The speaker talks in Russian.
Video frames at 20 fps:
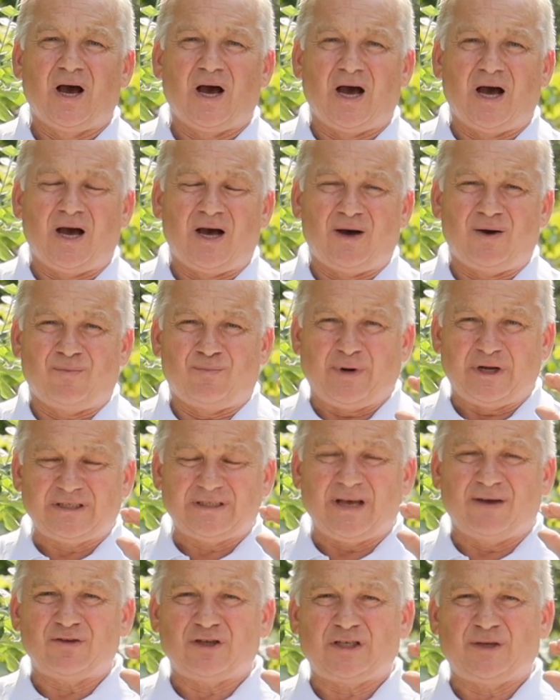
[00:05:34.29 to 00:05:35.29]
а,
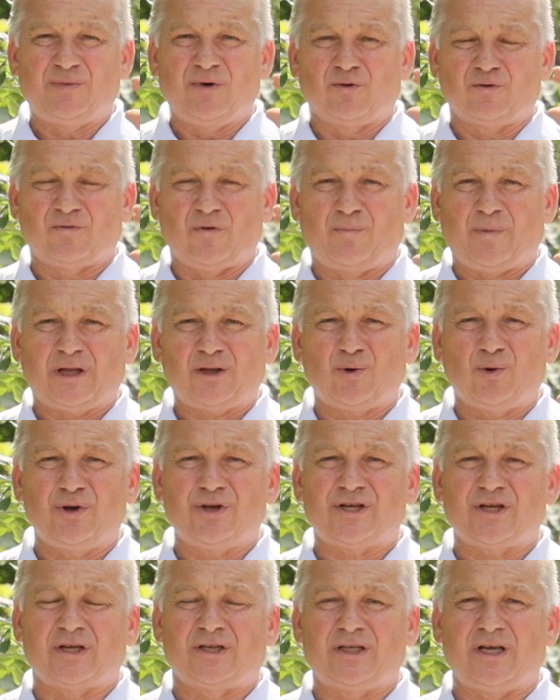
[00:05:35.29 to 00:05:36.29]
представьте себе, вот вы
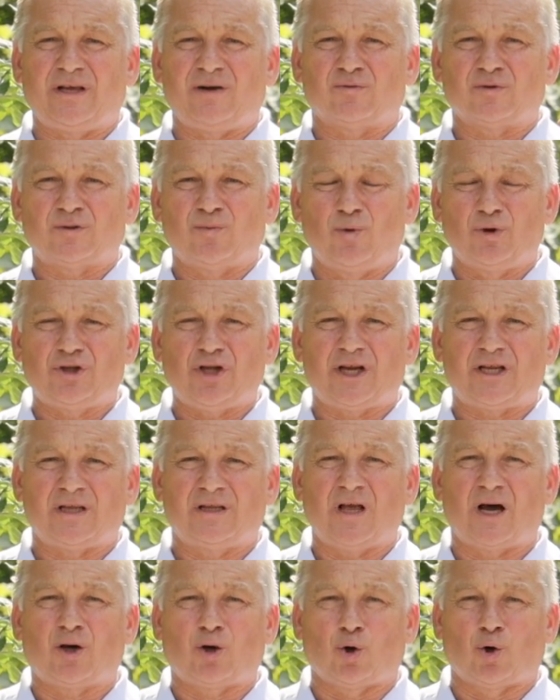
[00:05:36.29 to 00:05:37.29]
подходите к дереву,
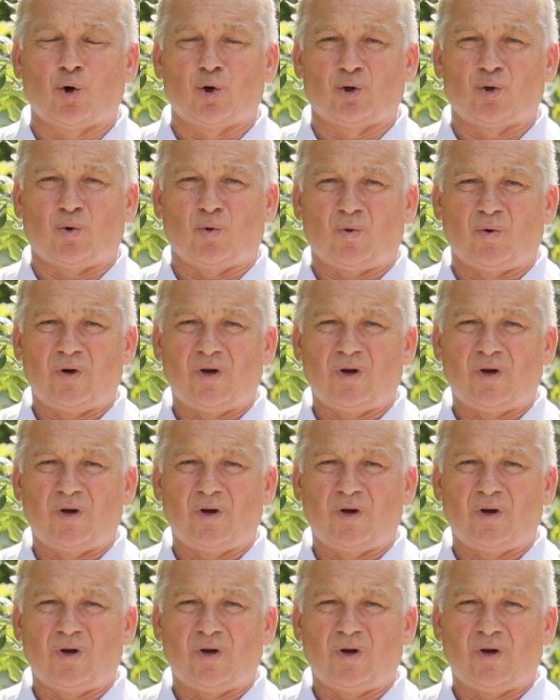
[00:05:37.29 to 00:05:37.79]
смотрите на крону,